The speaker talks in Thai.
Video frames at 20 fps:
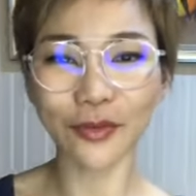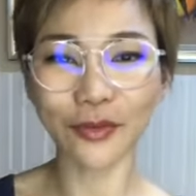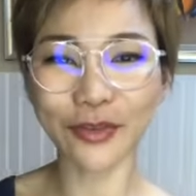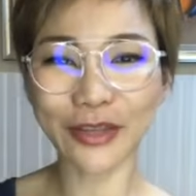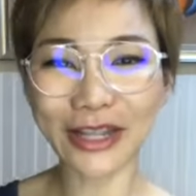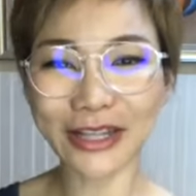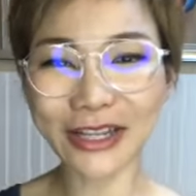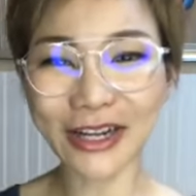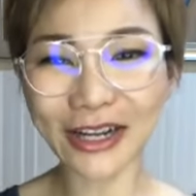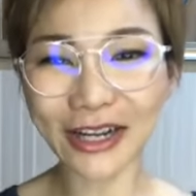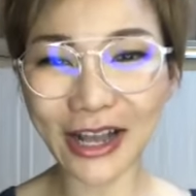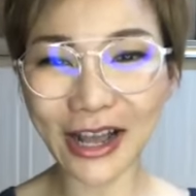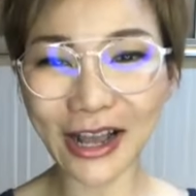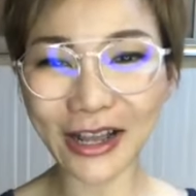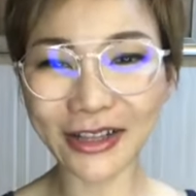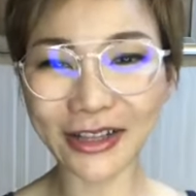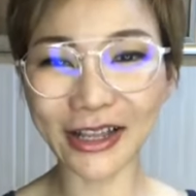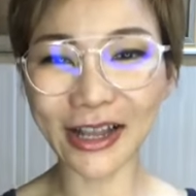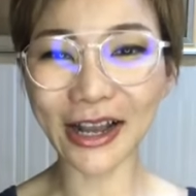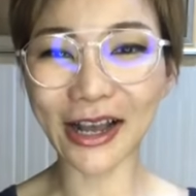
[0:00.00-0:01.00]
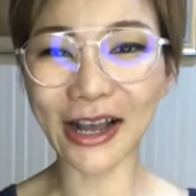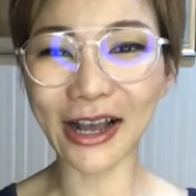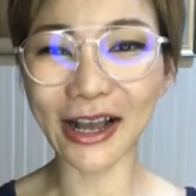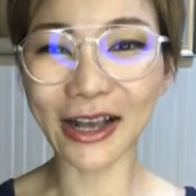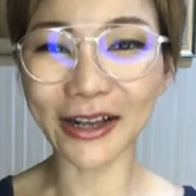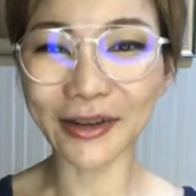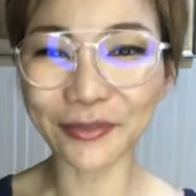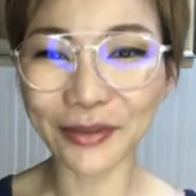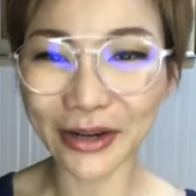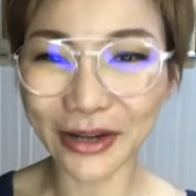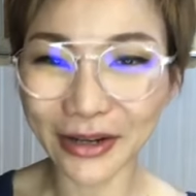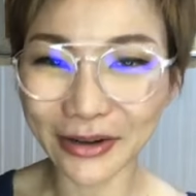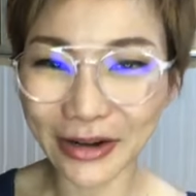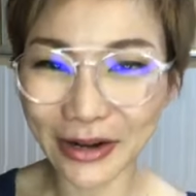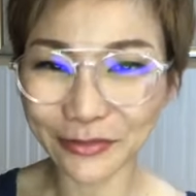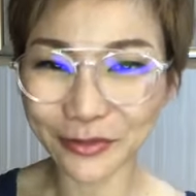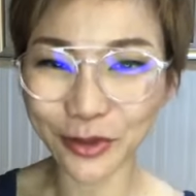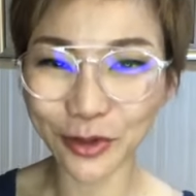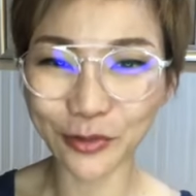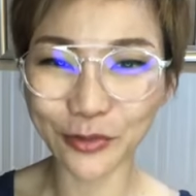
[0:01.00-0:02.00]
มนัทการนะคะมา
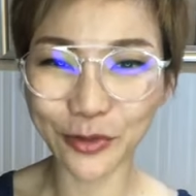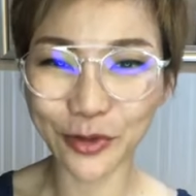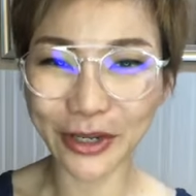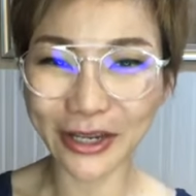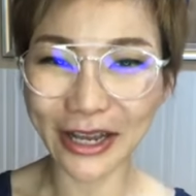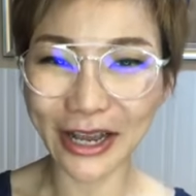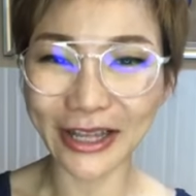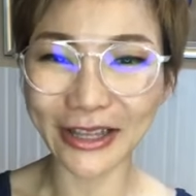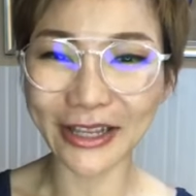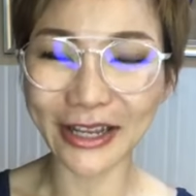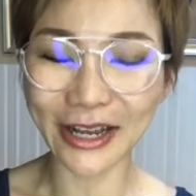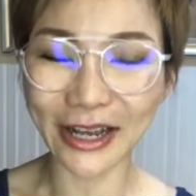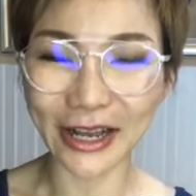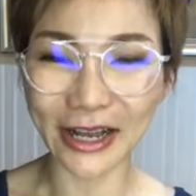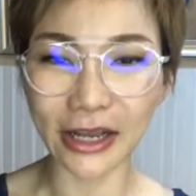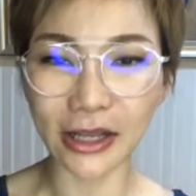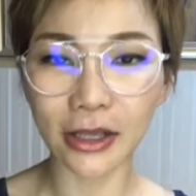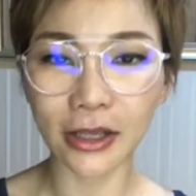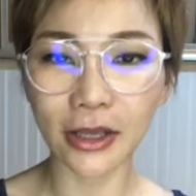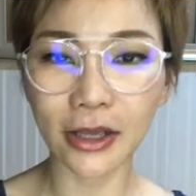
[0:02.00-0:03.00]
รับชมด้วยกันนะคะ